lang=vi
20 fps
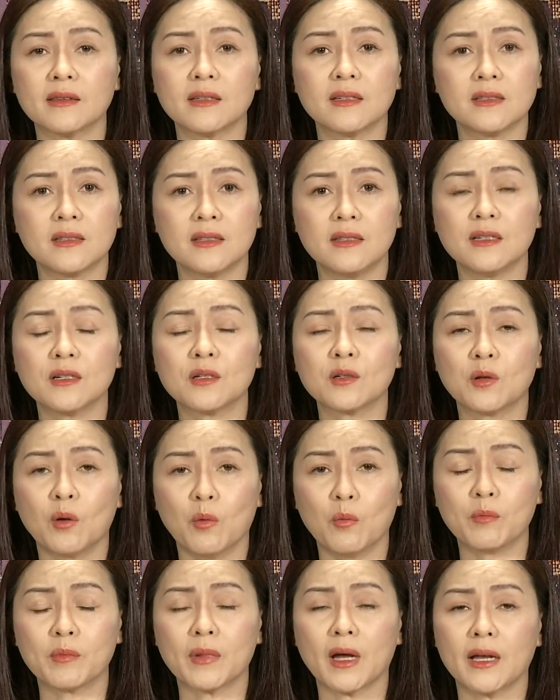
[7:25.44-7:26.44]
bay Tân Sơn Nhất
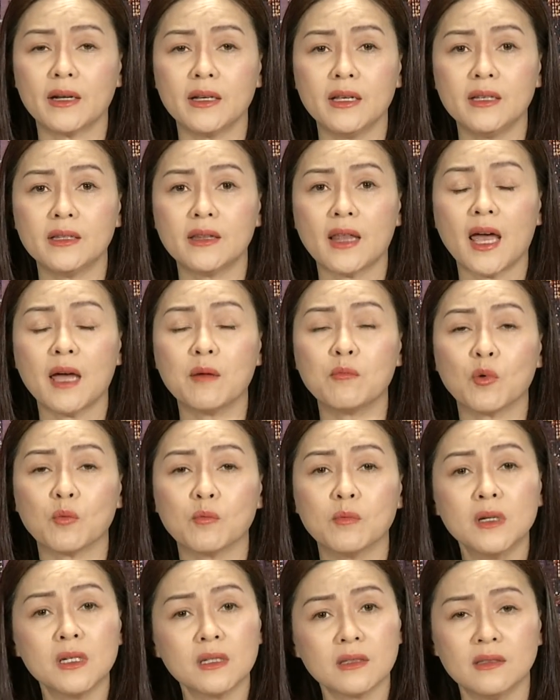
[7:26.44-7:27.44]
cũng đã đi thêm
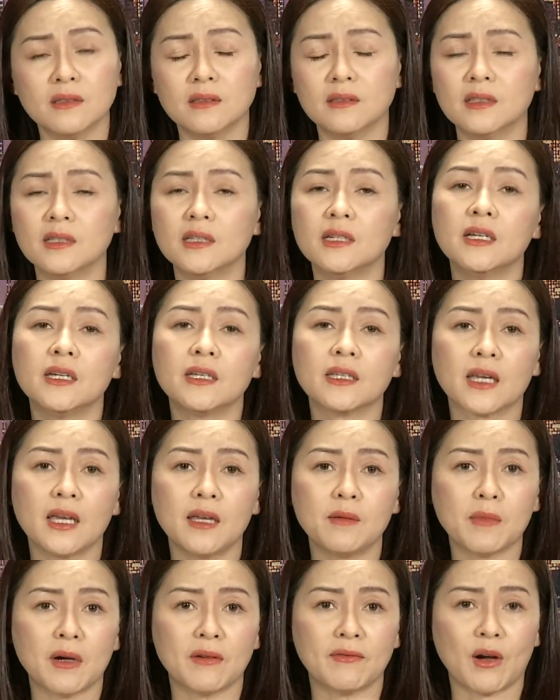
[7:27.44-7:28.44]
một bước nữa
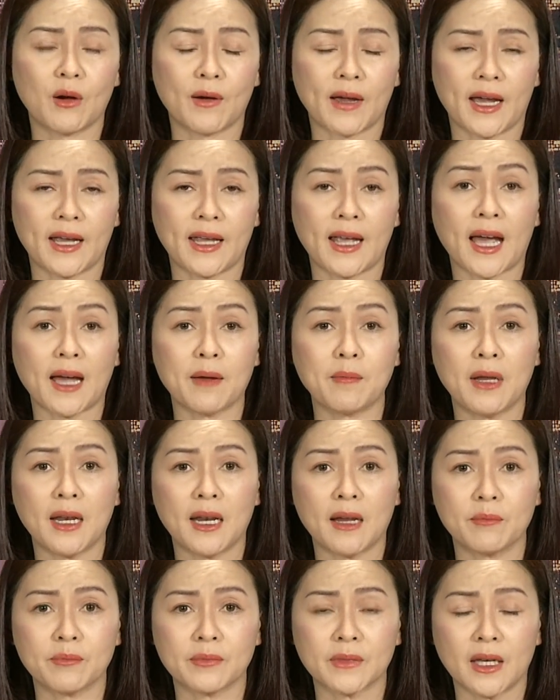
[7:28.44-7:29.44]
khi mà vào ngày
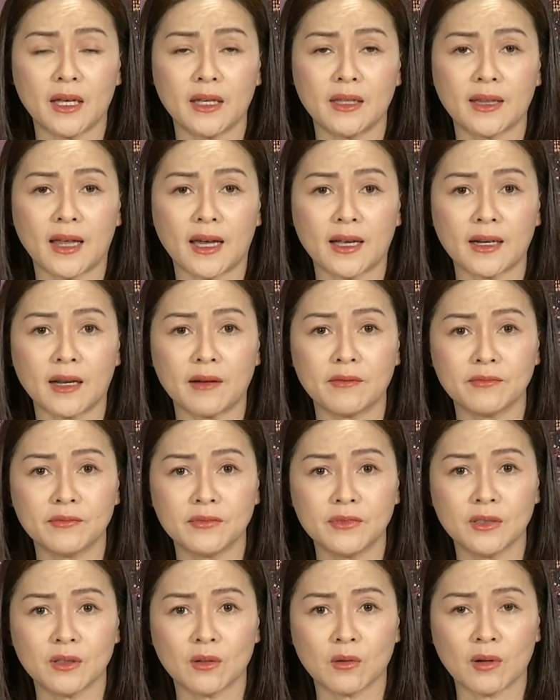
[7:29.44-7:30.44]
25 tây tháng
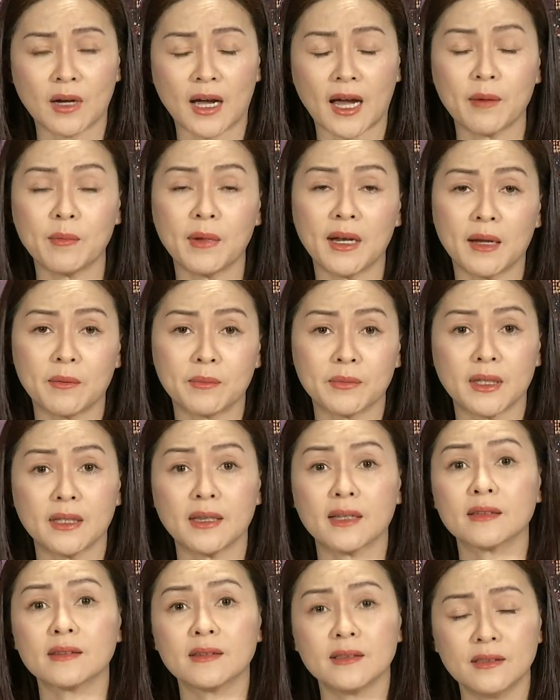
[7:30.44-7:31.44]
5 vừa 25
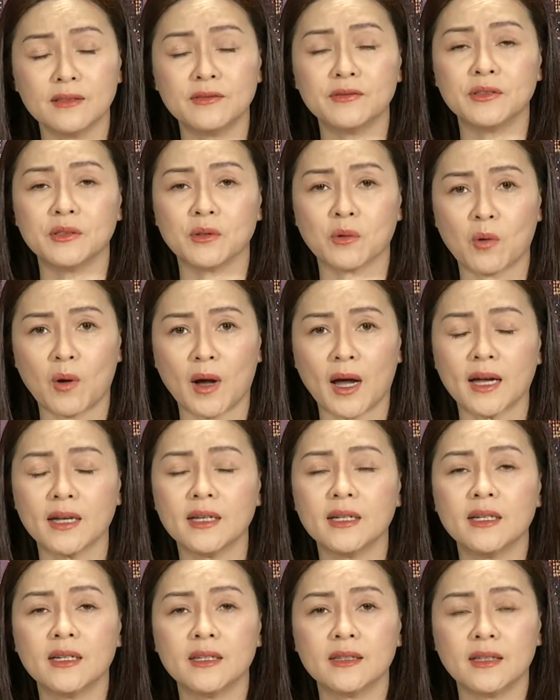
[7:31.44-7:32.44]
tây tháng 4 vừa
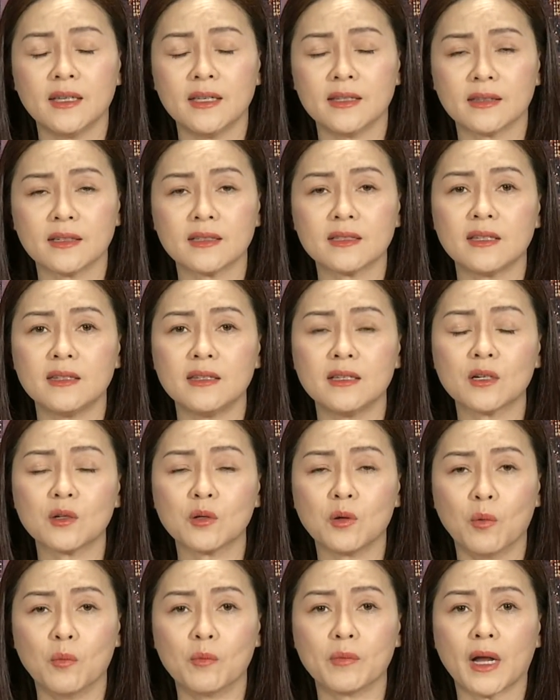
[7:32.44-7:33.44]
qua thì Tân Sơn
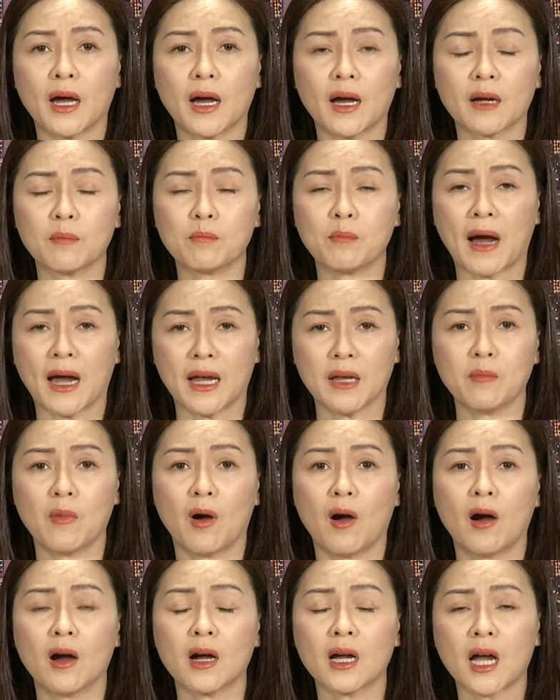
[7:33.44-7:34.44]
Nhất cũng đã bãi
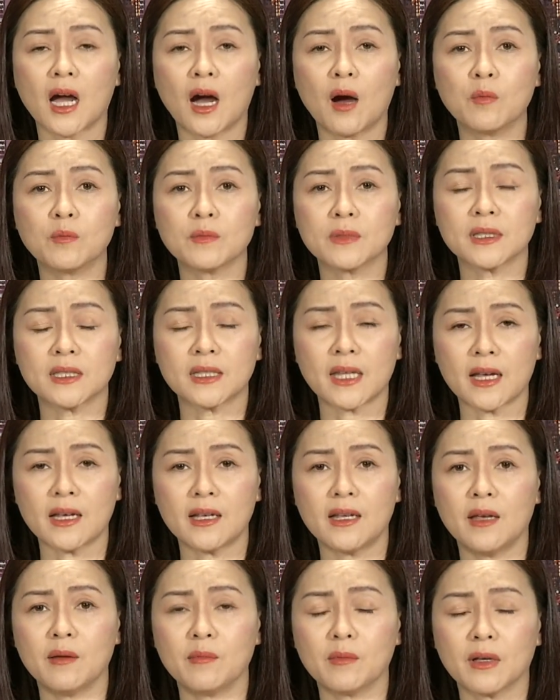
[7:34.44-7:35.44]
bỏ không
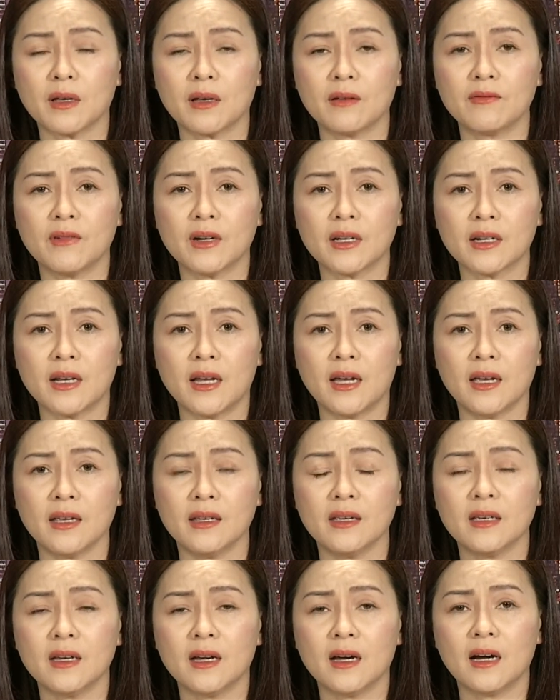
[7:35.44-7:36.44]
xét nghiệm cái vấn
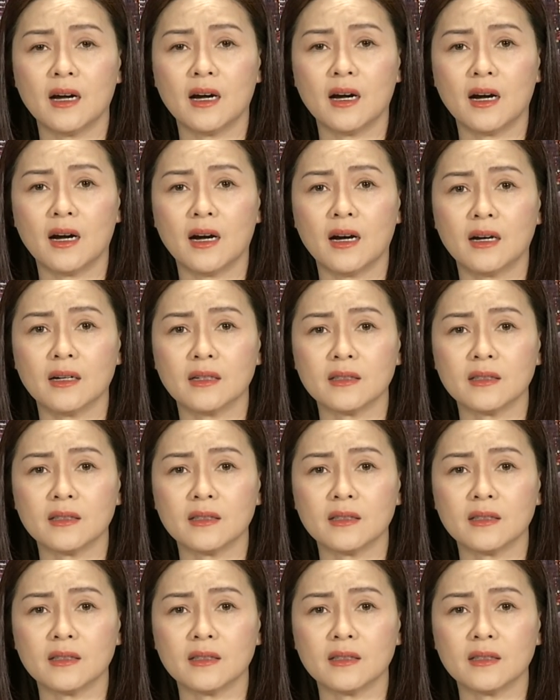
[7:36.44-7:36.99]
đề uh,